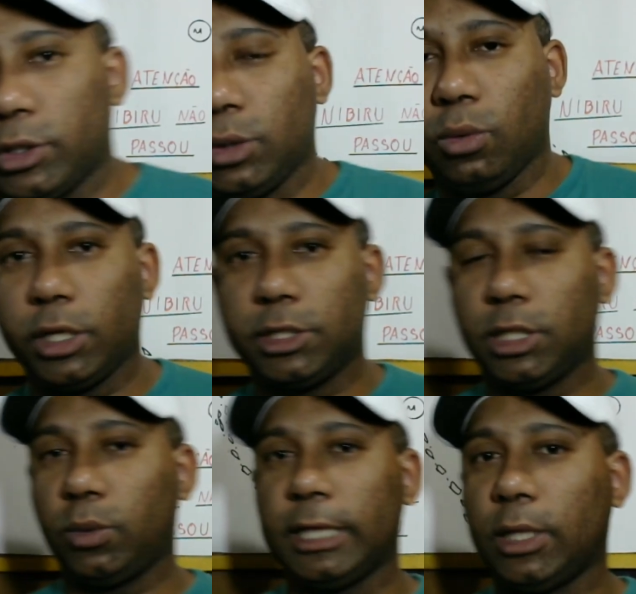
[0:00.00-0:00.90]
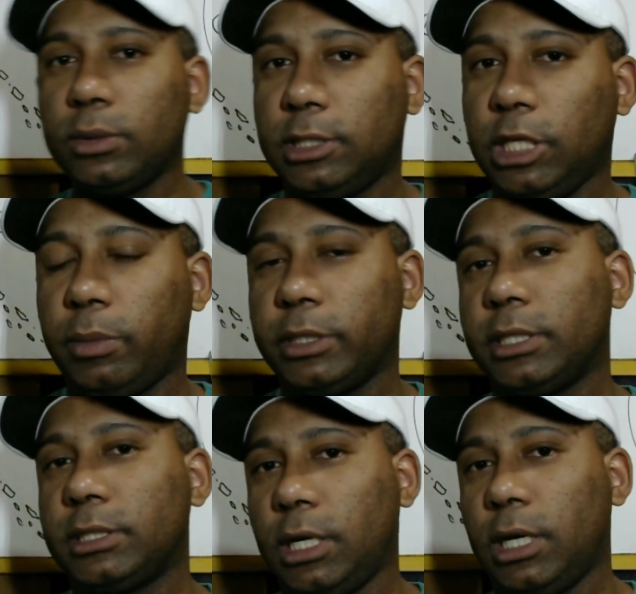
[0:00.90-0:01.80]
aos senhores que não é tão simples
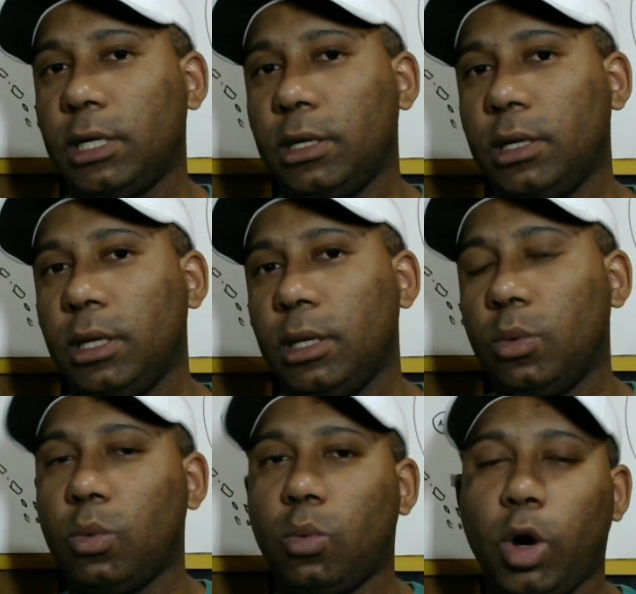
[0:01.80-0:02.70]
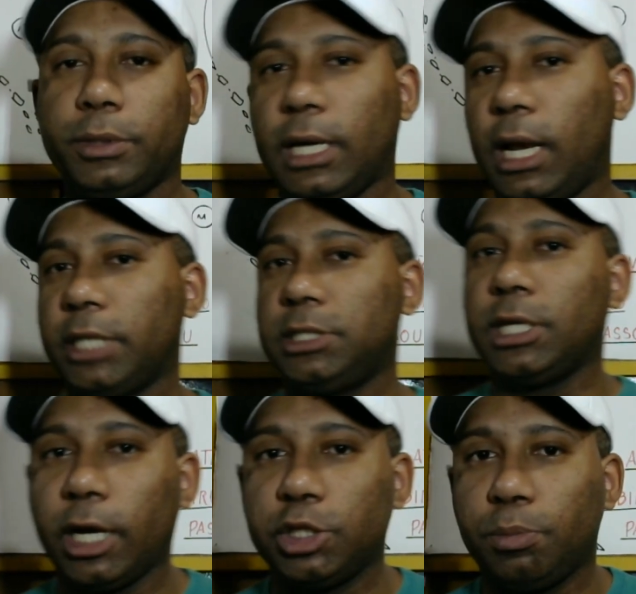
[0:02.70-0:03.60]
assim um corpo celeste de
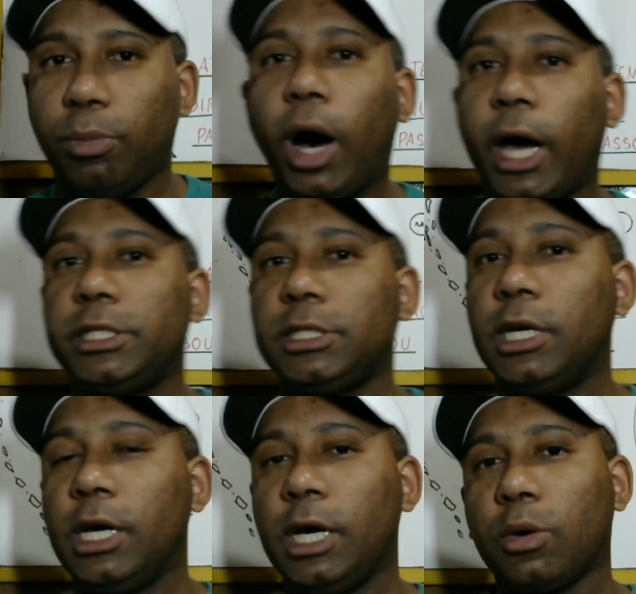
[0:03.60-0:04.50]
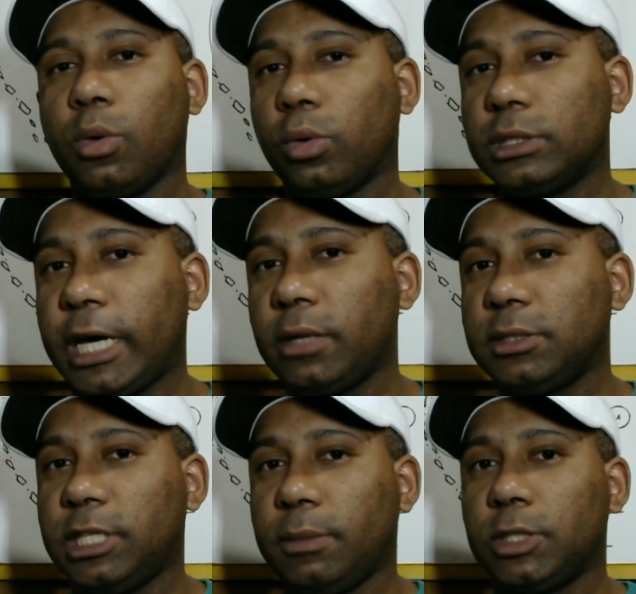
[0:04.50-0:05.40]
grande porte cruzar no
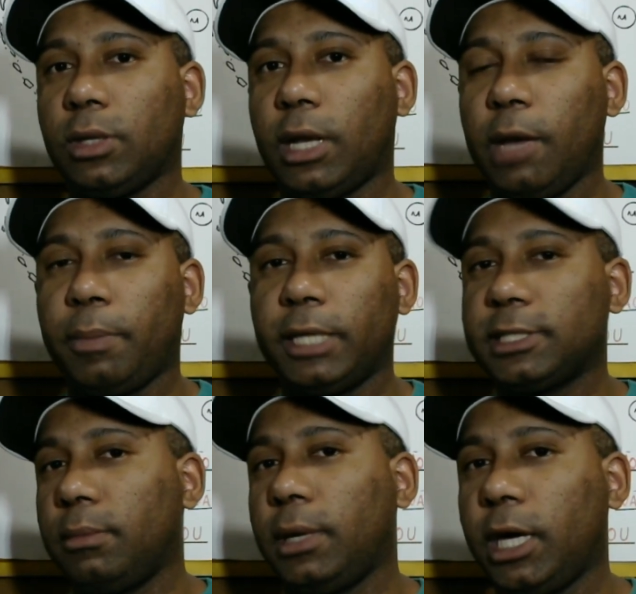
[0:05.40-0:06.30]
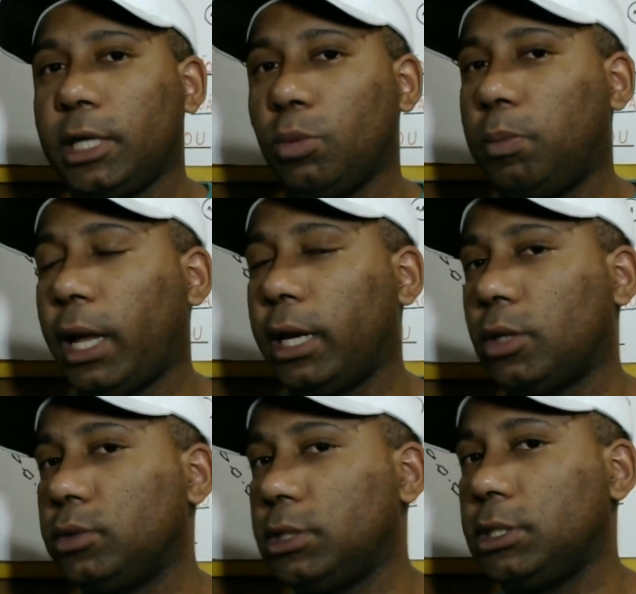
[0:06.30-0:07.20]
sistema solar praticamente o
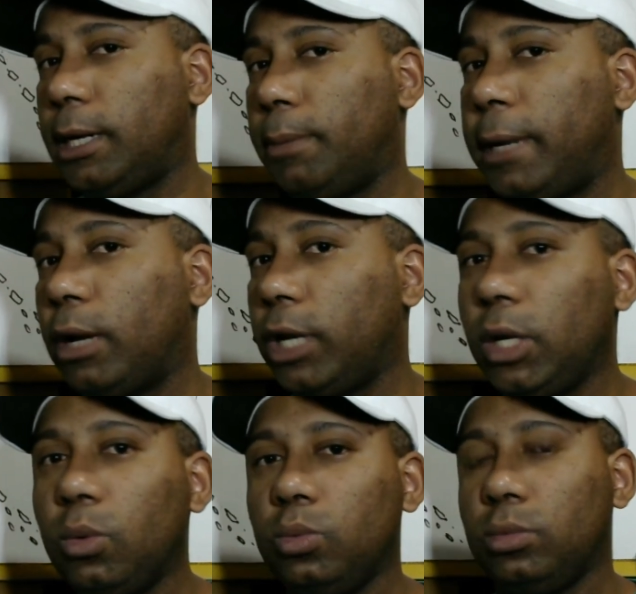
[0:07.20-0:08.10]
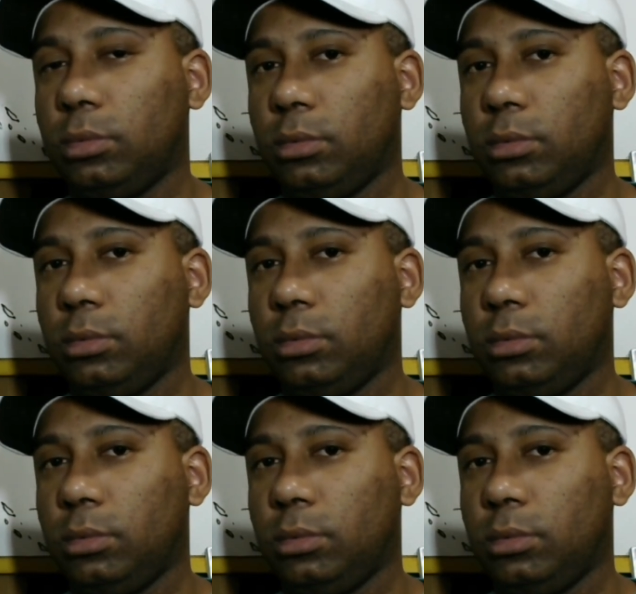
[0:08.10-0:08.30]
planeta não sentir abalo nenhum.